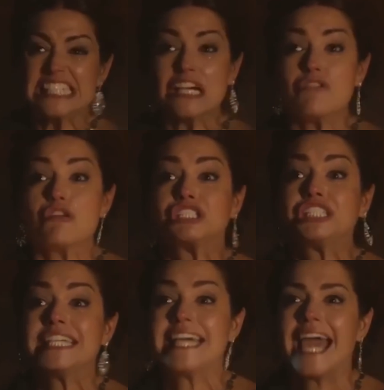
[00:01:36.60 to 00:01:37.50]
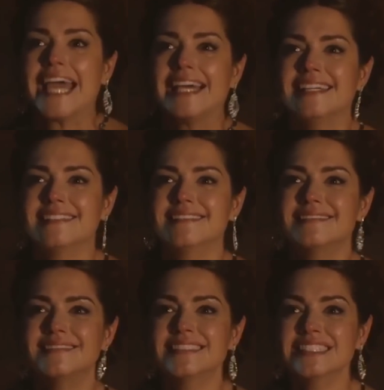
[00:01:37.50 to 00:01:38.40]
Eu odiei.
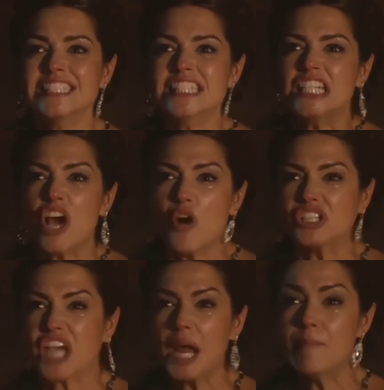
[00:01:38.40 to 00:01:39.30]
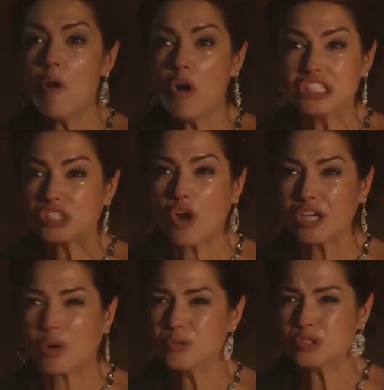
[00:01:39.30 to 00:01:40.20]
Eu odiei muito e
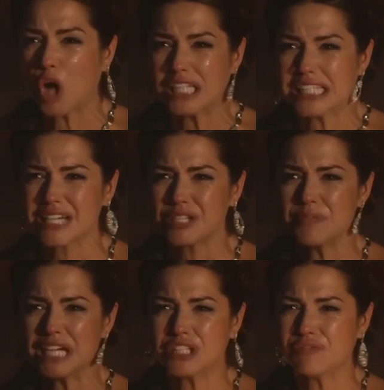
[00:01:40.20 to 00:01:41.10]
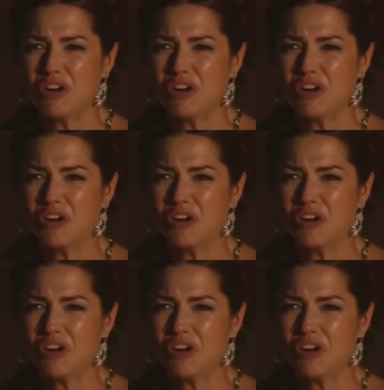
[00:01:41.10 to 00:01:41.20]
com todas as minhas